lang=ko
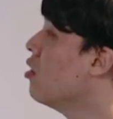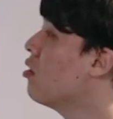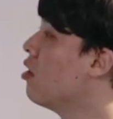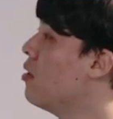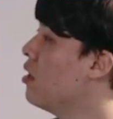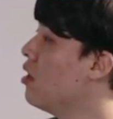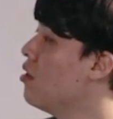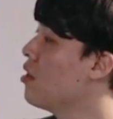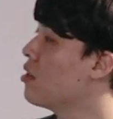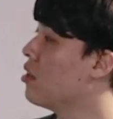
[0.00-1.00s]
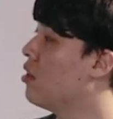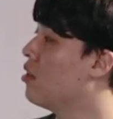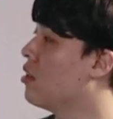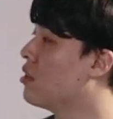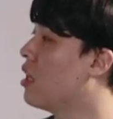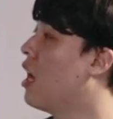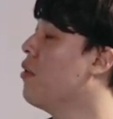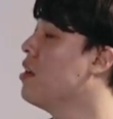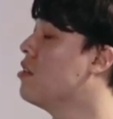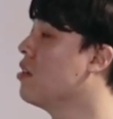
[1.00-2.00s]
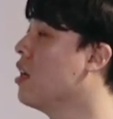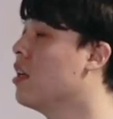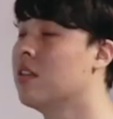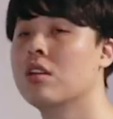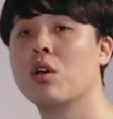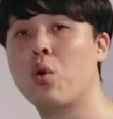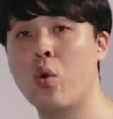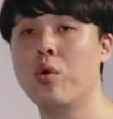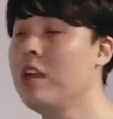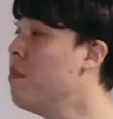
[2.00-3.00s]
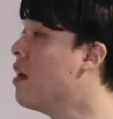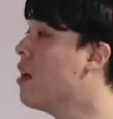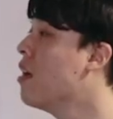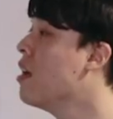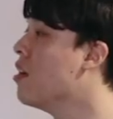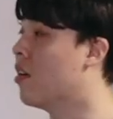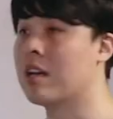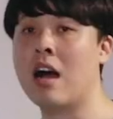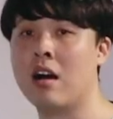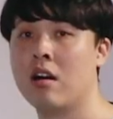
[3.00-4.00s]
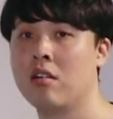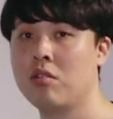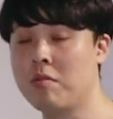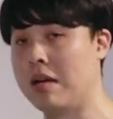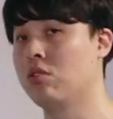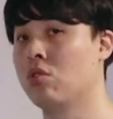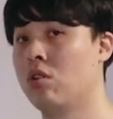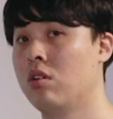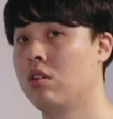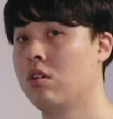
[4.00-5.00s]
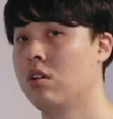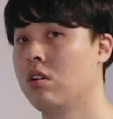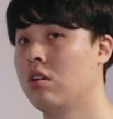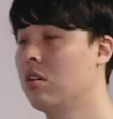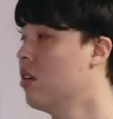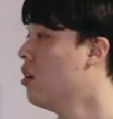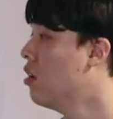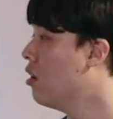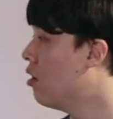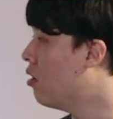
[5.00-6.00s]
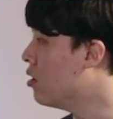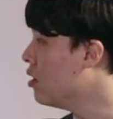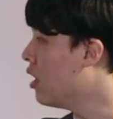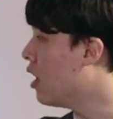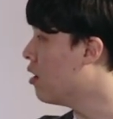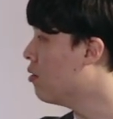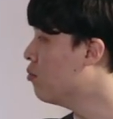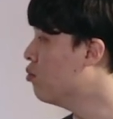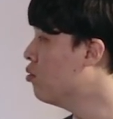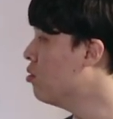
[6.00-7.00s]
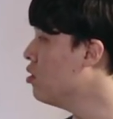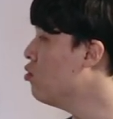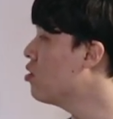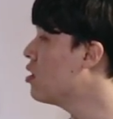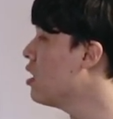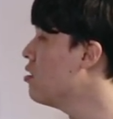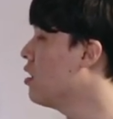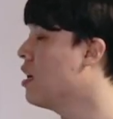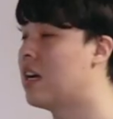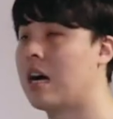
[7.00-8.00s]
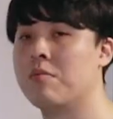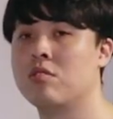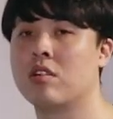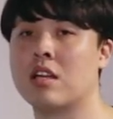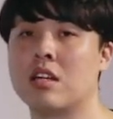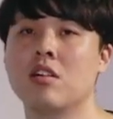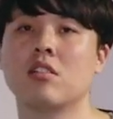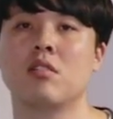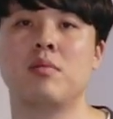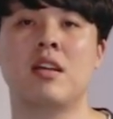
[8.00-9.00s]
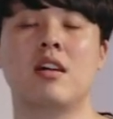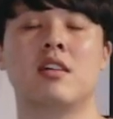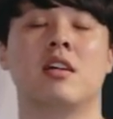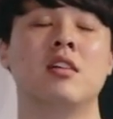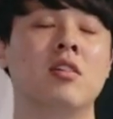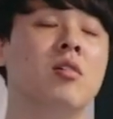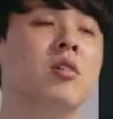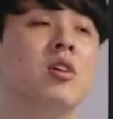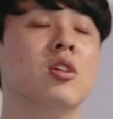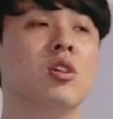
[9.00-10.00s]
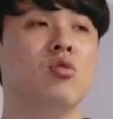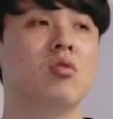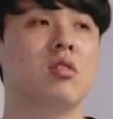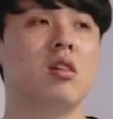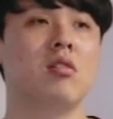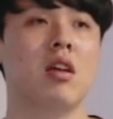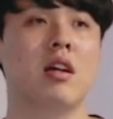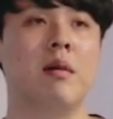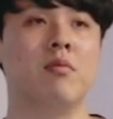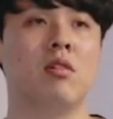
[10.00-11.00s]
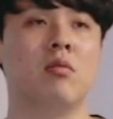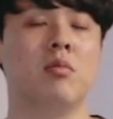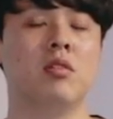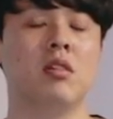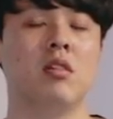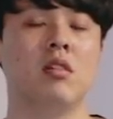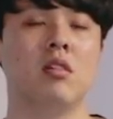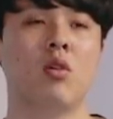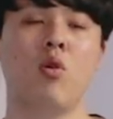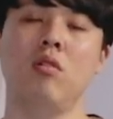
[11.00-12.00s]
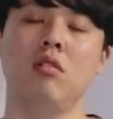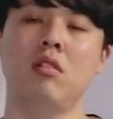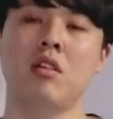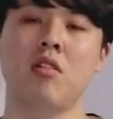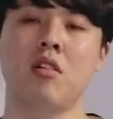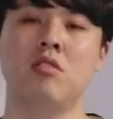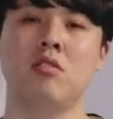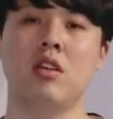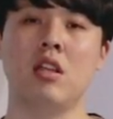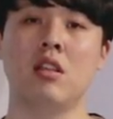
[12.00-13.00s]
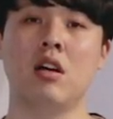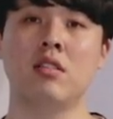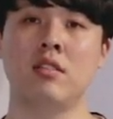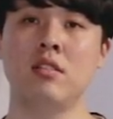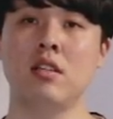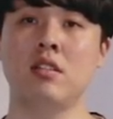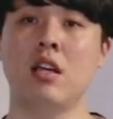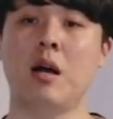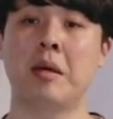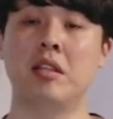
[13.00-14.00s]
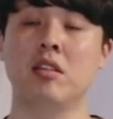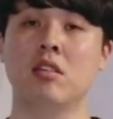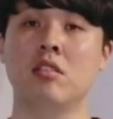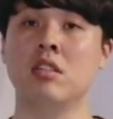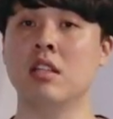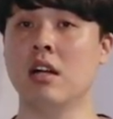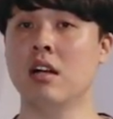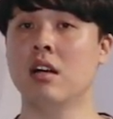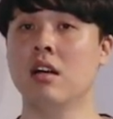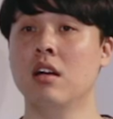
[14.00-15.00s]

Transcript: 그러면은 여기서 사회적인 고립의 영향 이거 맞죠? 어디에? 물 육체적인 감정에. 자, 여기서 생각을 잘해야 돼요. 육체적인 감정, 뭐지? 콜드랑 연결 지을 게 있나? 진짜 차갑게 느껴지나?